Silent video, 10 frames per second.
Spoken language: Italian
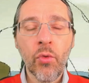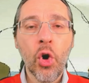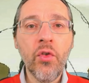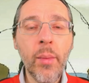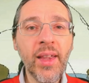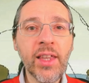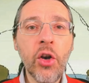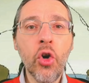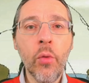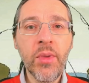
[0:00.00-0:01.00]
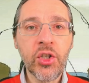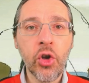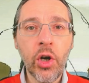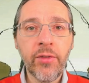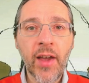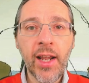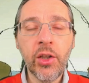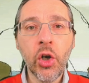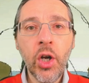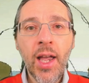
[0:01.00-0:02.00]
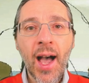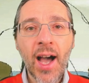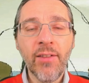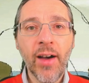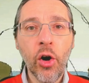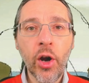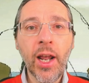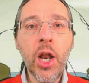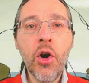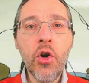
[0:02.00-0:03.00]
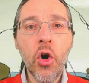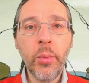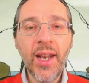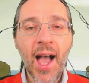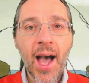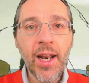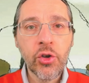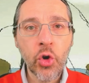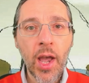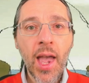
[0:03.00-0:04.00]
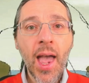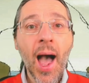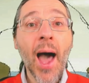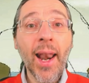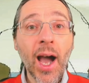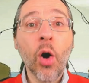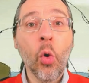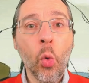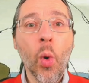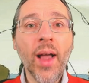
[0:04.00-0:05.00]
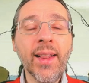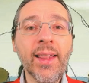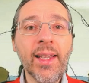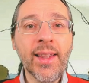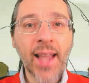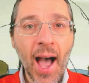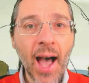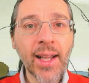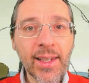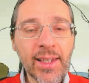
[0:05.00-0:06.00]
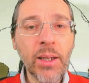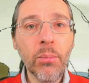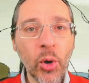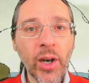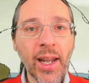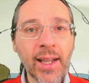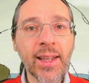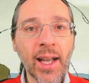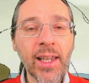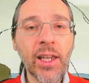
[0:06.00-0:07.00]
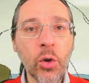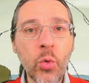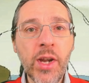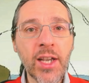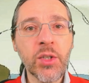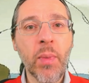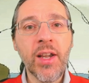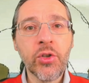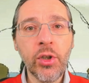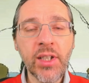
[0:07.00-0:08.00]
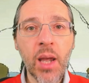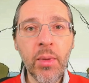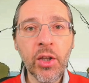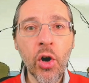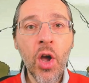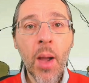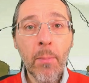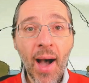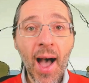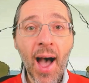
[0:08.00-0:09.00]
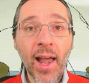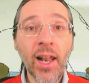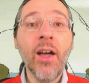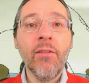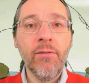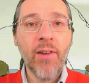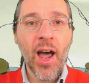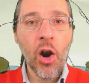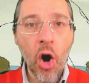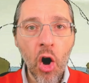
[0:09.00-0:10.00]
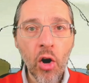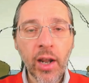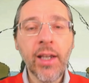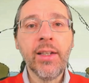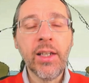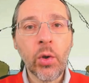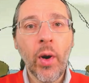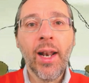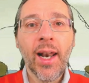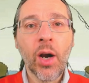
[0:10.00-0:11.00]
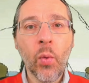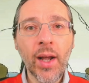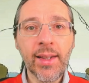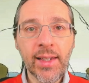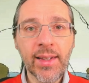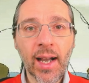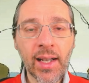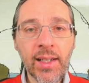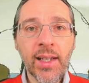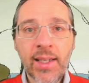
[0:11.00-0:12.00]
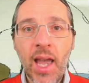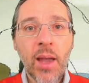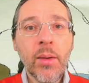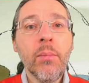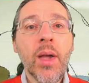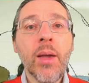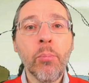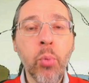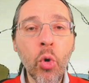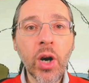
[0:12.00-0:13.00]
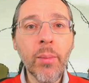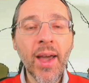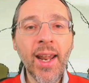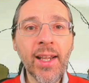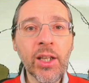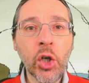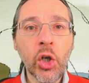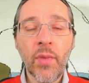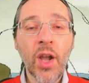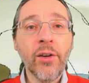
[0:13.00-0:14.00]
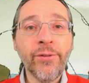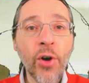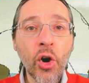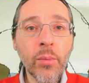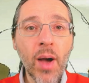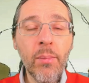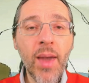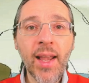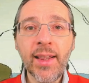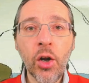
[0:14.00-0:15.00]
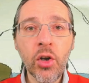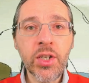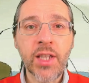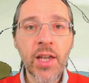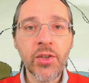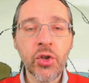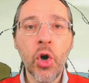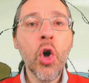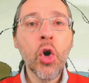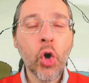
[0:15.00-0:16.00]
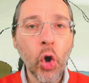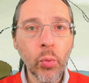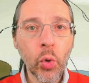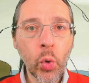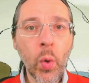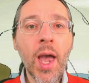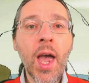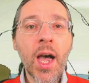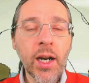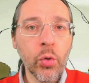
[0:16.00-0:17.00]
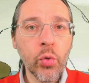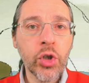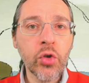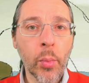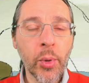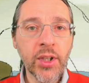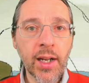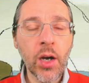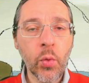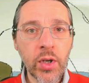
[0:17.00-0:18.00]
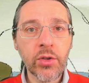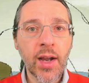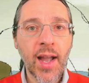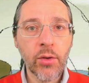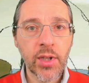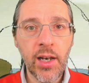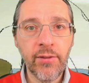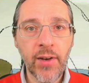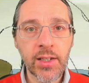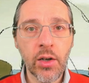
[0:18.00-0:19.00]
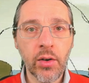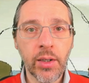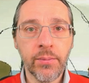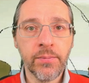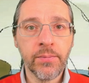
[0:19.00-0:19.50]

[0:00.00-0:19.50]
Ovviamente non mi sto riferendo al valore nominale, cioè alla quantità di moneta in cui è espresso il debito, ma al valore di quella quantità, che pur rimanendo formalmente lo stesso, comunque riduce il suo potere d'acquisto a causa dell'inflazione.